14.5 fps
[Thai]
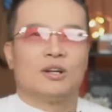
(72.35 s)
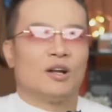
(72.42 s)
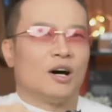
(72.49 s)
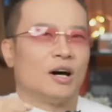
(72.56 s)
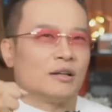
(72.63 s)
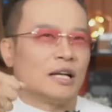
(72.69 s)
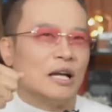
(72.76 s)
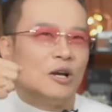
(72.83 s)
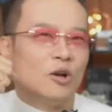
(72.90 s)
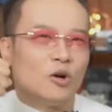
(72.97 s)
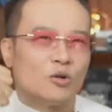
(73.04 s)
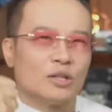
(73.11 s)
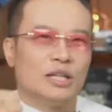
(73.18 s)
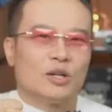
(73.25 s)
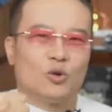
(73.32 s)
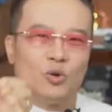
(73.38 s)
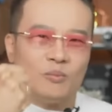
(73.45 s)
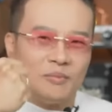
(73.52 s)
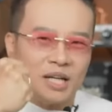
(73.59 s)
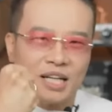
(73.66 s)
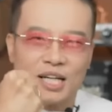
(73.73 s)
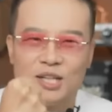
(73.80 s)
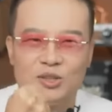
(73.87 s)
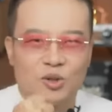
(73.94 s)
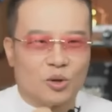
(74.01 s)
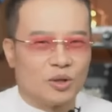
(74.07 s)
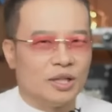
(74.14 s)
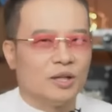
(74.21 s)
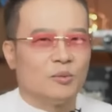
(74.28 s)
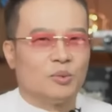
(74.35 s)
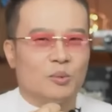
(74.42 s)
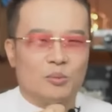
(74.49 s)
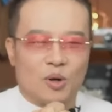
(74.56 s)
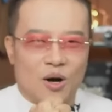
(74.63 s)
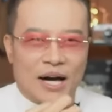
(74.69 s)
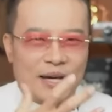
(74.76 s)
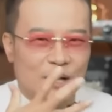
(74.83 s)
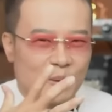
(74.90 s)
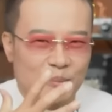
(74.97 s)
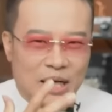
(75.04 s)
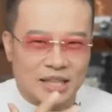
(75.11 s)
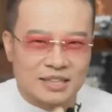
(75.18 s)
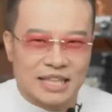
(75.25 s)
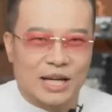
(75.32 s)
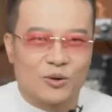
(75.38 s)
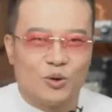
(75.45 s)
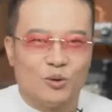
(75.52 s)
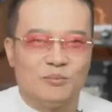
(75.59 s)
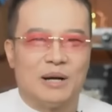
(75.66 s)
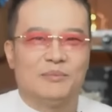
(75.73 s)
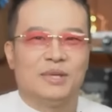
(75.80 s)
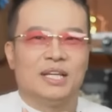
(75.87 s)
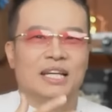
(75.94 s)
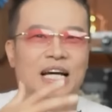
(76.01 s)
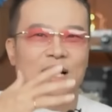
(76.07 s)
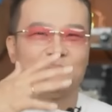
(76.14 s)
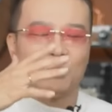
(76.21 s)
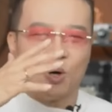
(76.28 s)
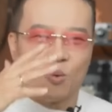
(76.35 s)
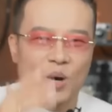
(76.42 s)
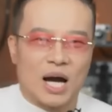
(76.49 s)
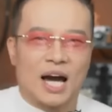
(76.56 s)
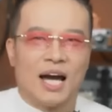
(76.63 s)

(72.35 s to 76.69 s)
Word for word: ลอด ในโลกนี้คุณไม่เคยโดดเดี่ยว ผมขอให้กำลังใจคุณแบบนี้นะครับ เพราะว่า